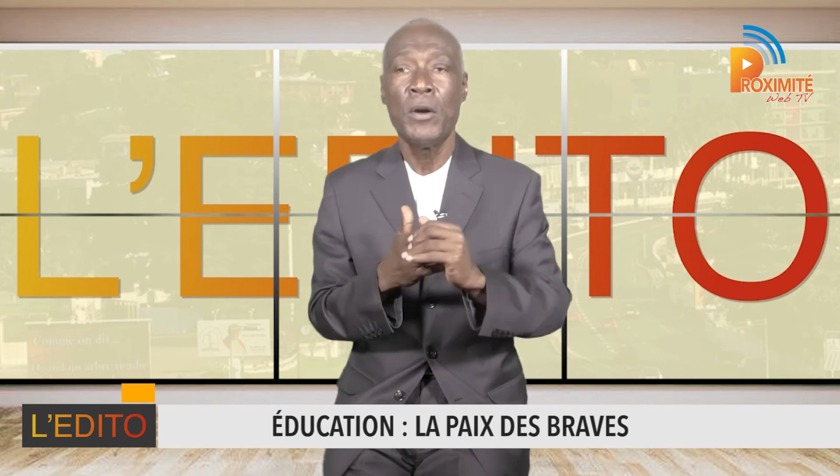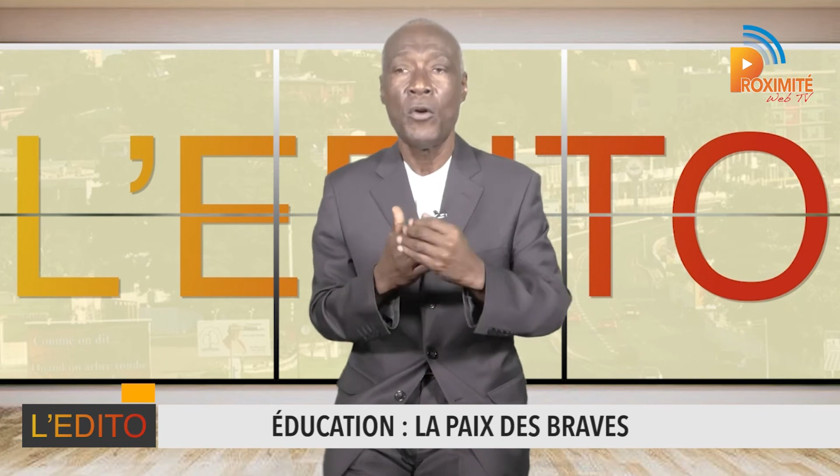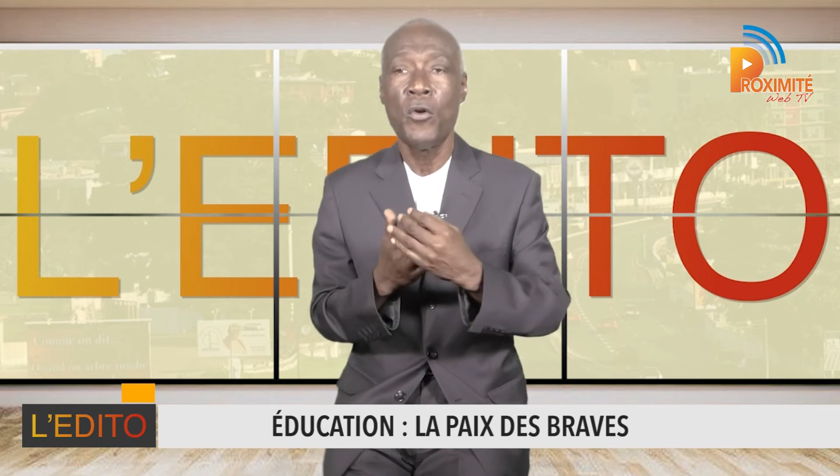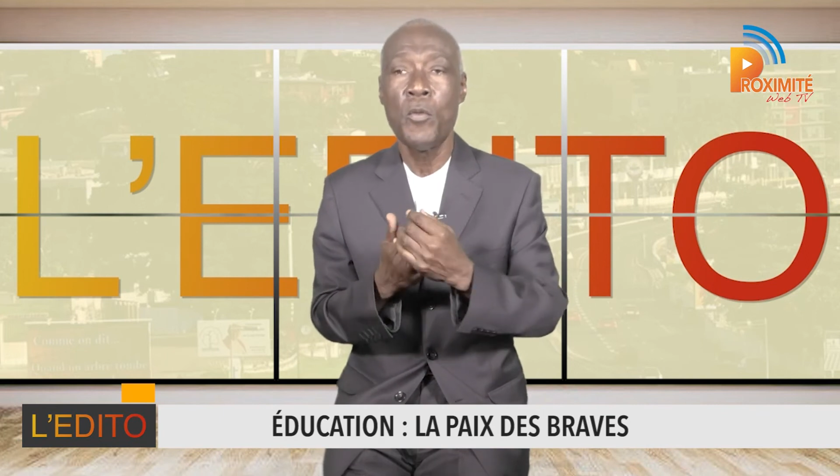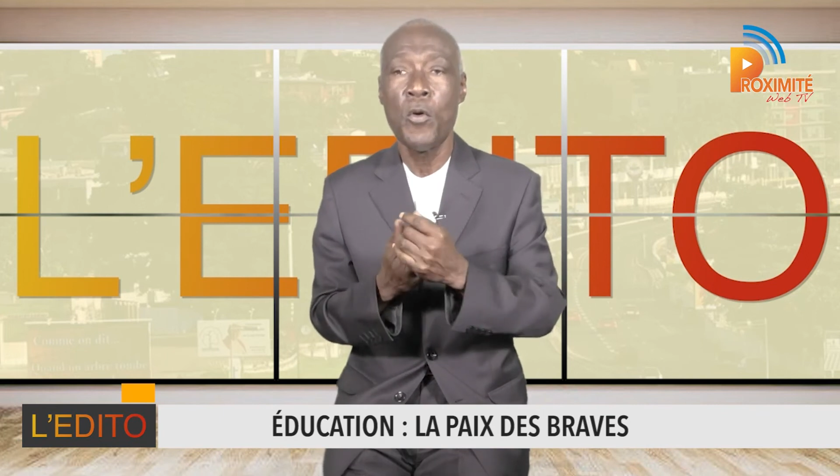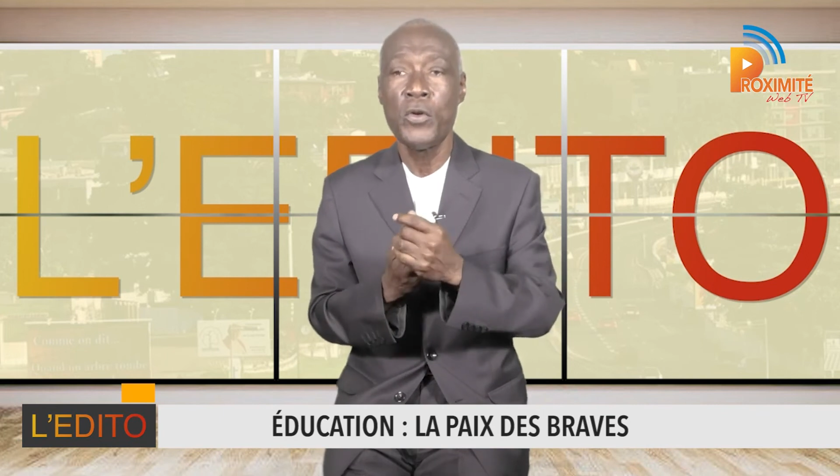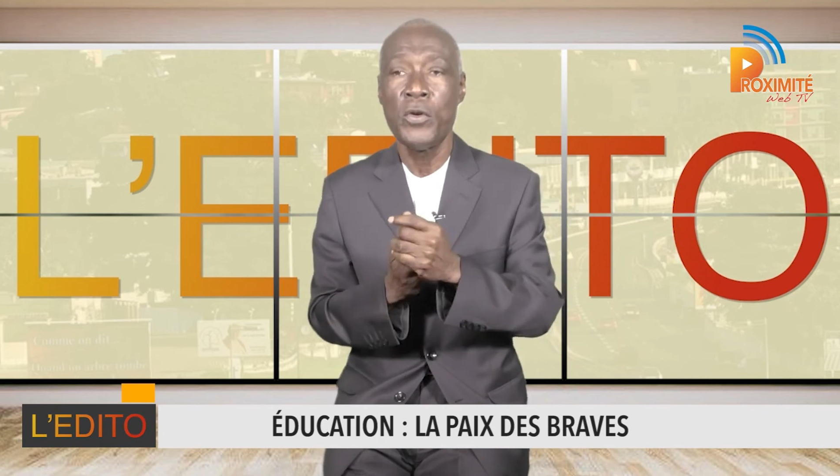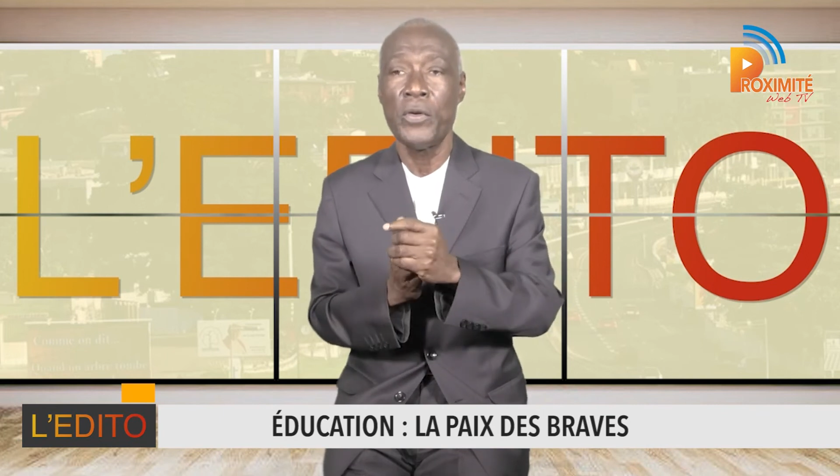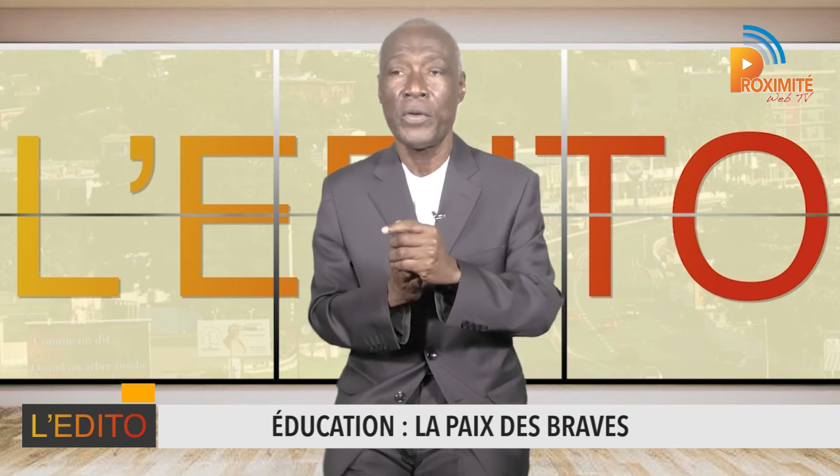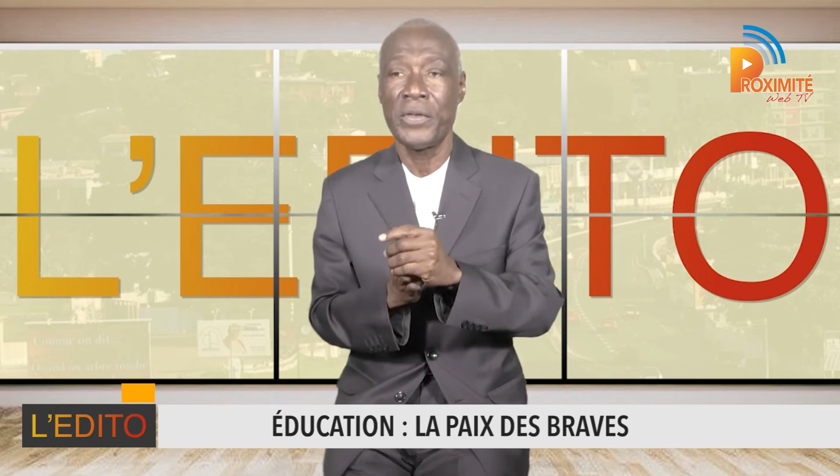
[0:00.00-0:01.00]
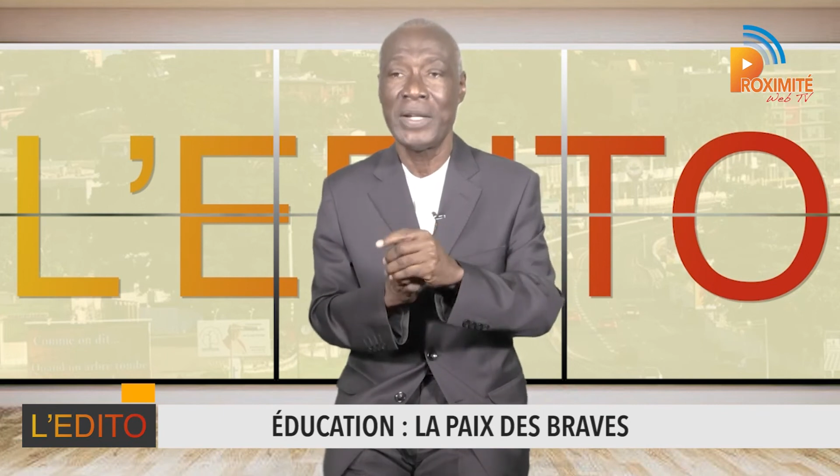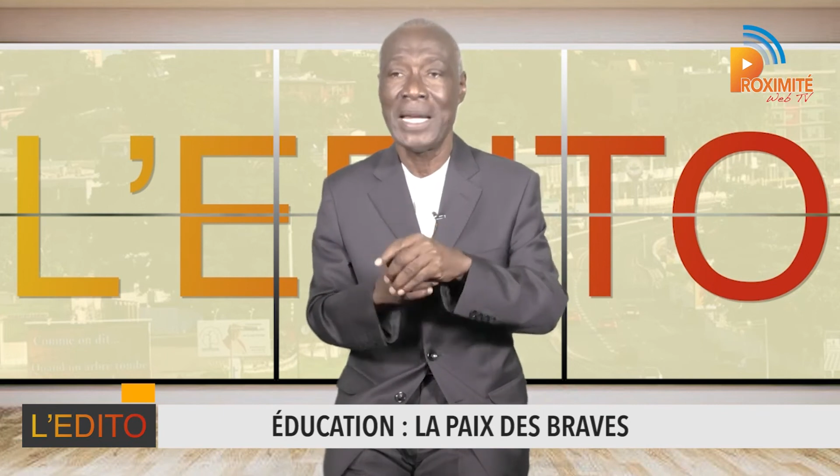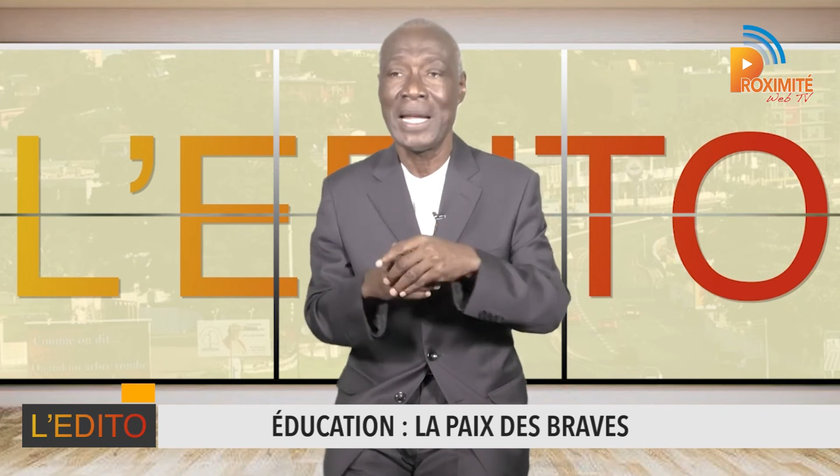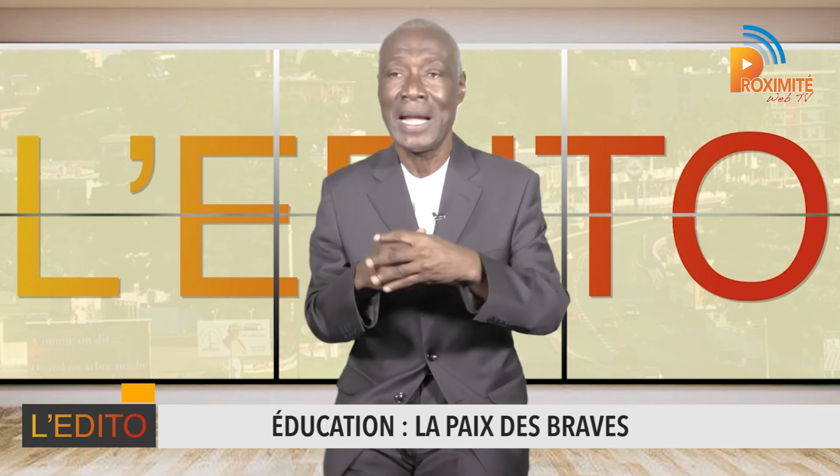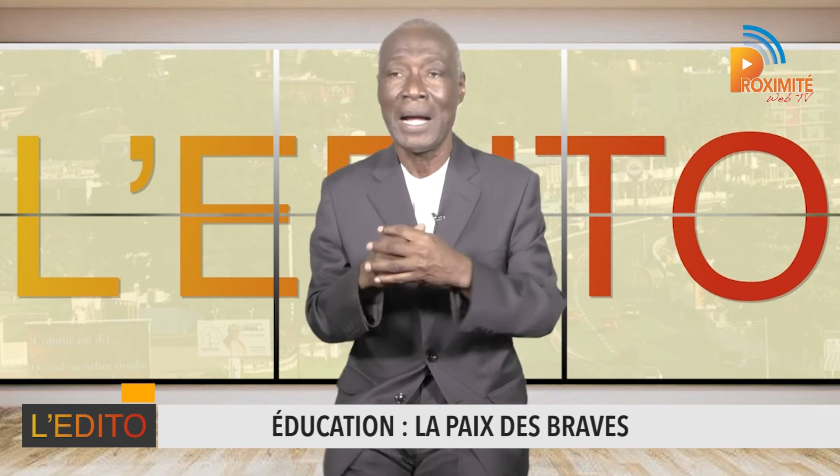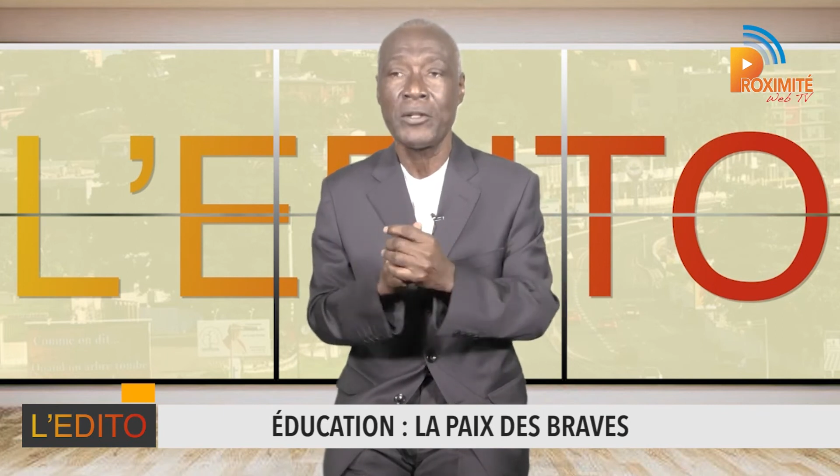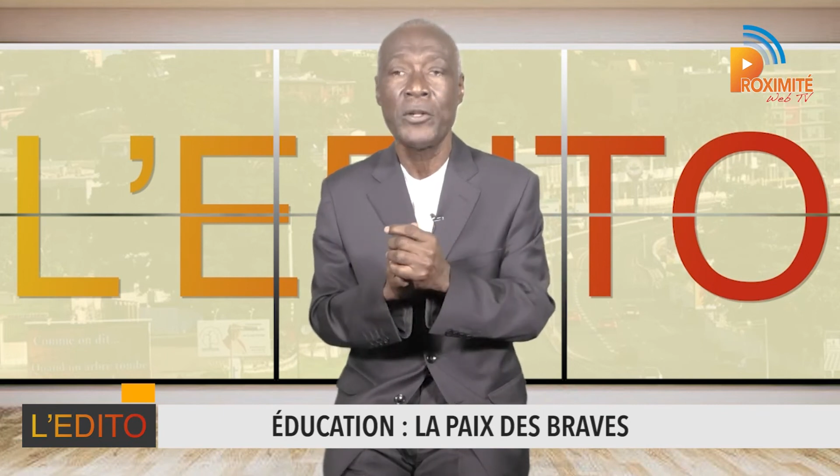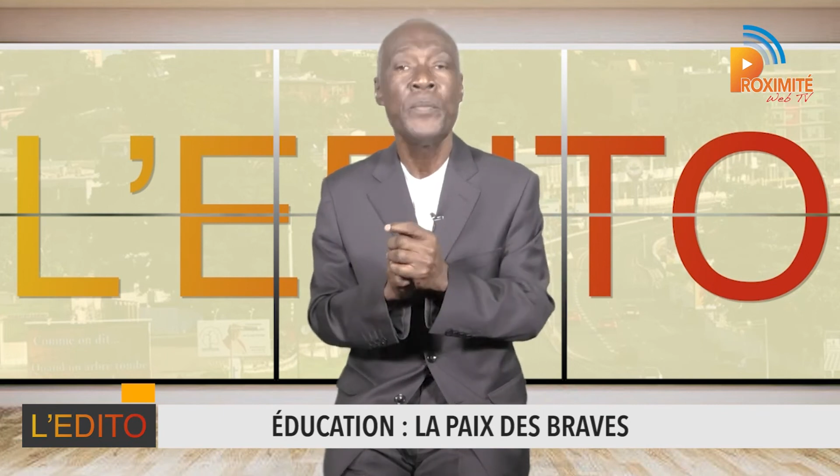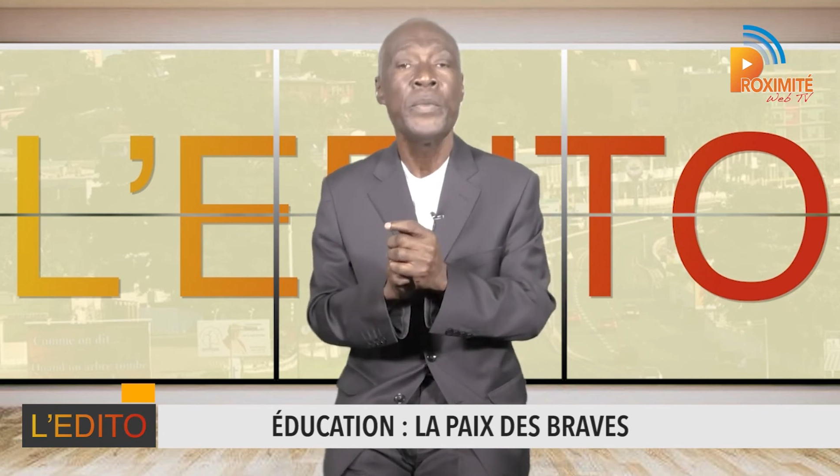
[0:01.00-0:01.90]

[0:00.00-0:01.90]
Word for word: le mot de René Descartes,